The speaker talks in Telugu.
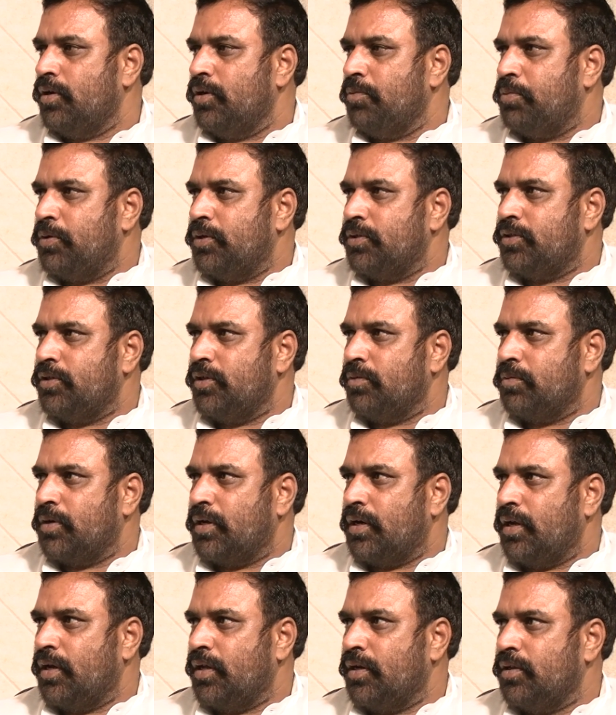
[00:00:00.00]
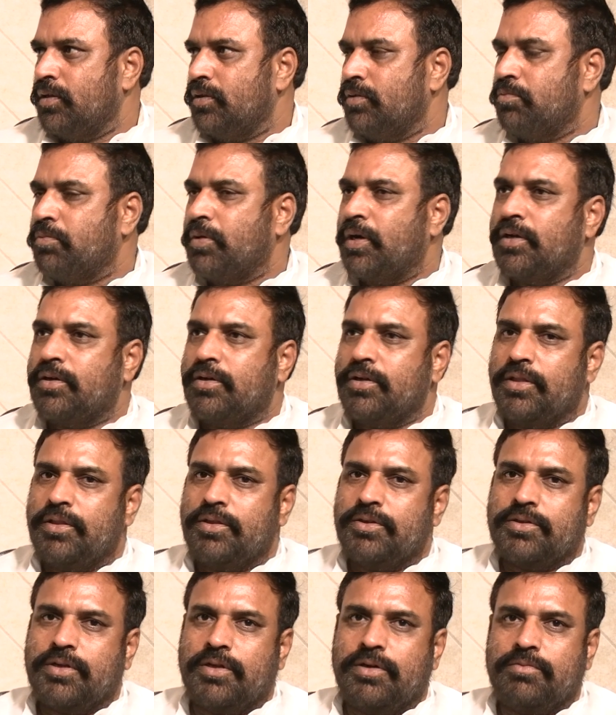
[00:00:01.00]
డిప్యూటీ సీఎం గారు కానీ పార్టీ
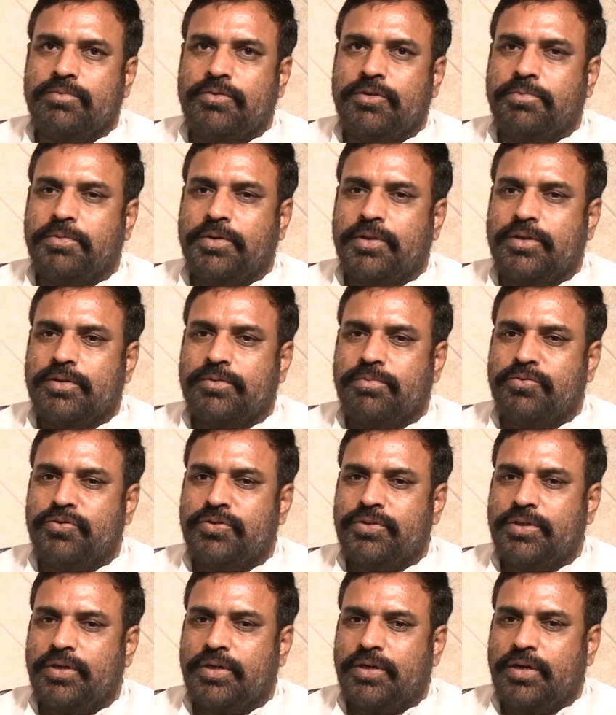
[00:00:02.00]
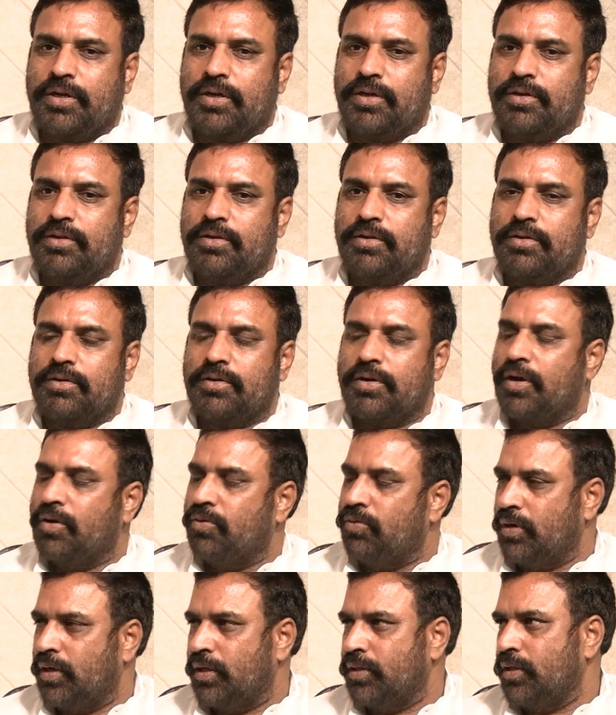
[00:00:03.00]
అధిష్టానం దీపాదాస్ మున్షి గారు కానీ
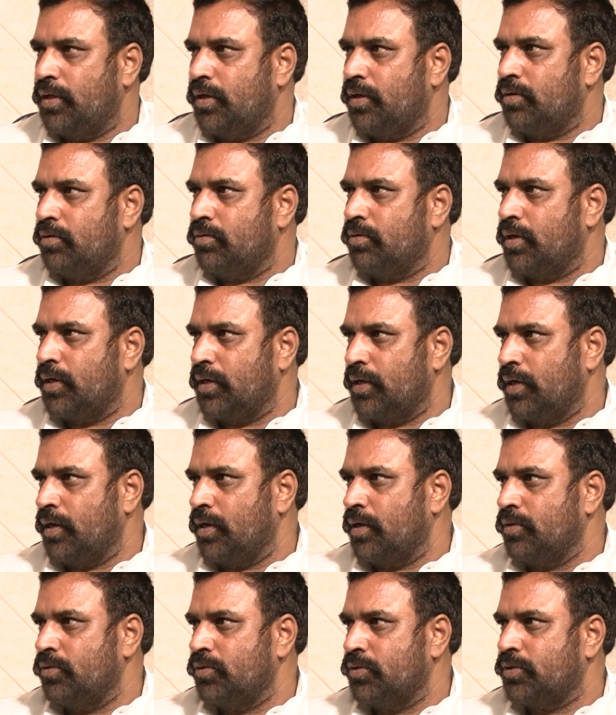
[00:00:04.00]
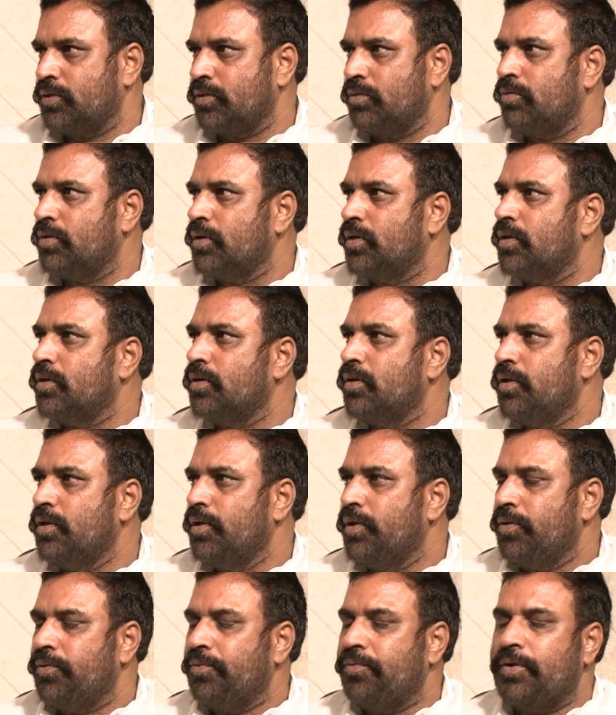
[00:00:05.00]
రాహుల్ గాంధీ గారు ఖర్గే గారి దృష్టికి కూడా
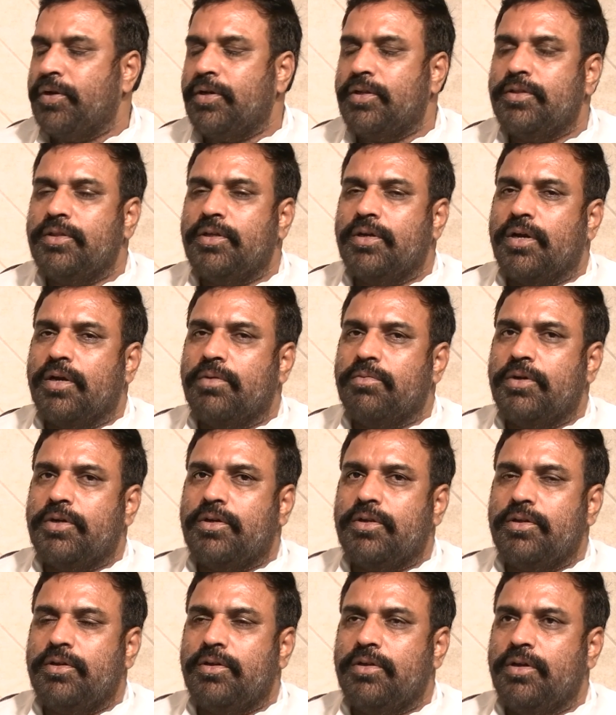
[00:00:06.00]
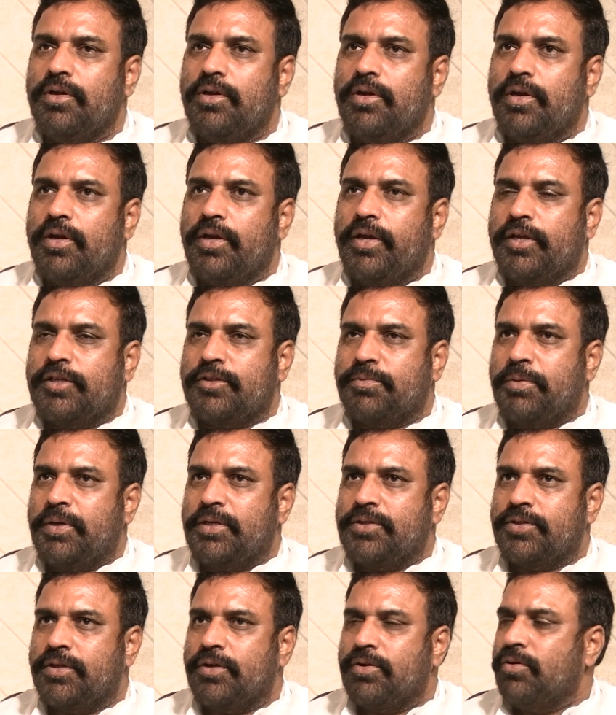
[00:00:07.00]
వెళ్ళింది కాబట్టి
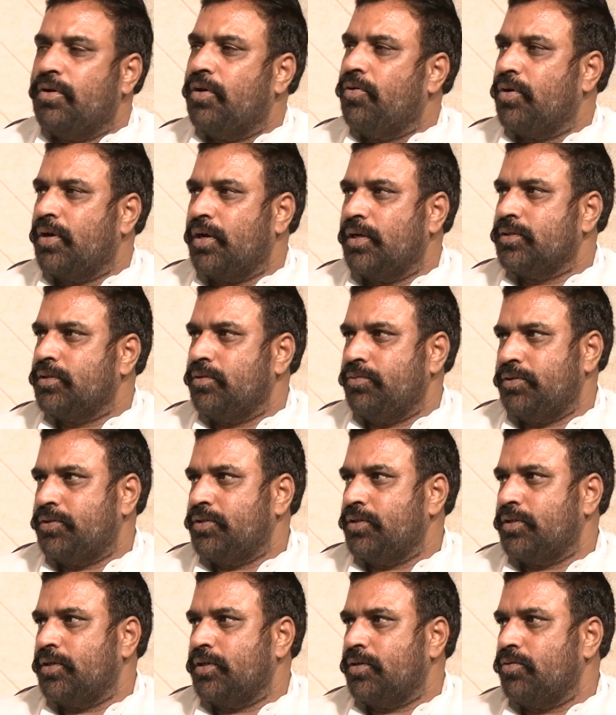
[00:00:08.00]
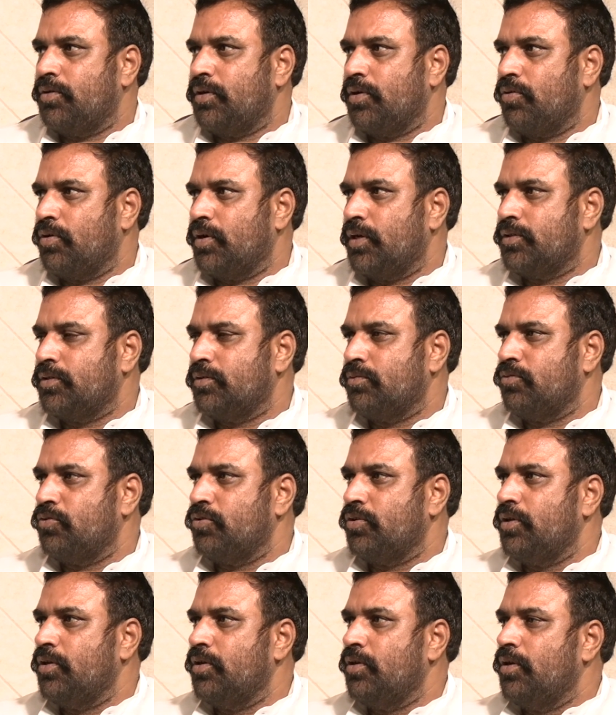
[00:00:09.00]
ఎక్స్పాన్షన్లో అవకాశం ఇచ్చేటటువంటి అవకాశం
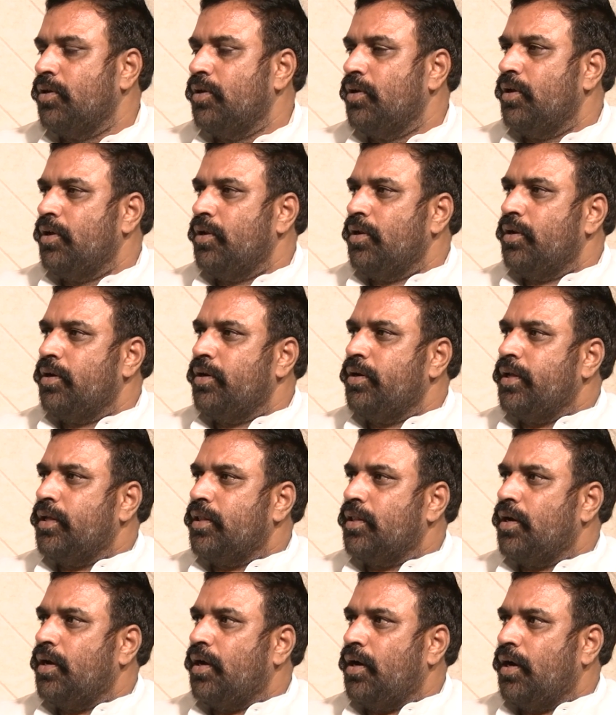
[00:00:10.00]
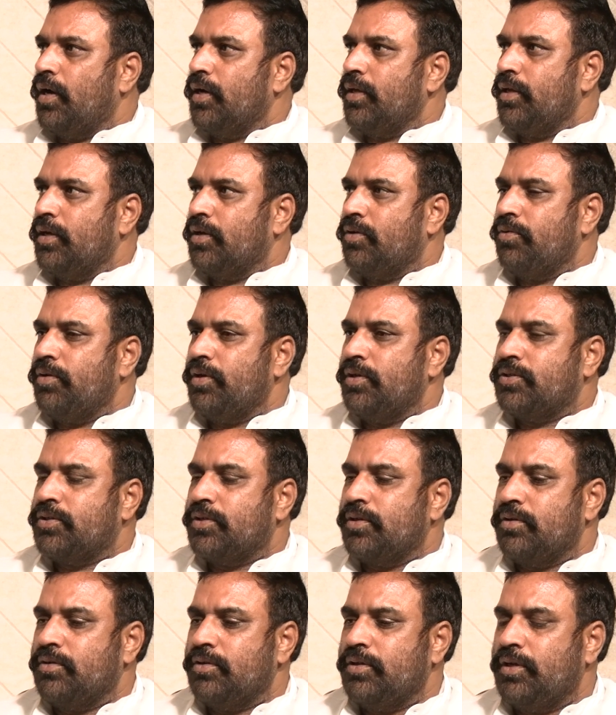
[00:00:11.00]
సో మీరు లేదా ఆ
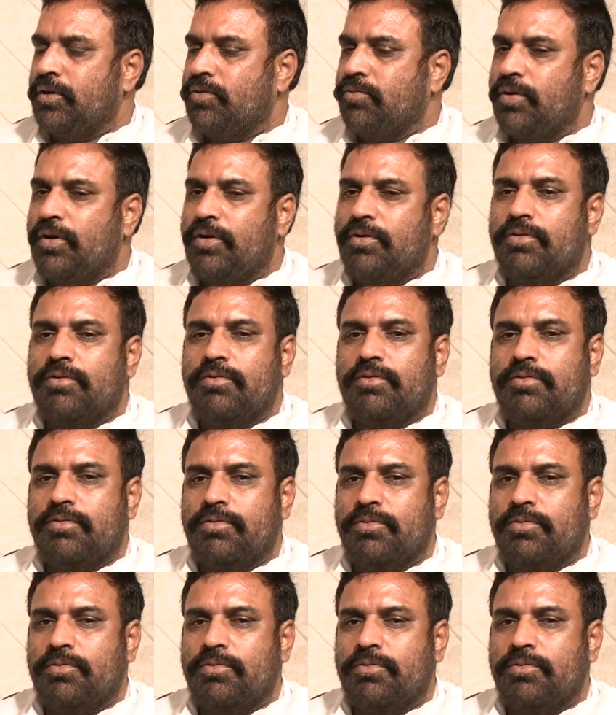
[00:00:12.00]
ఈక్వేషన్ ఈక్వల్లో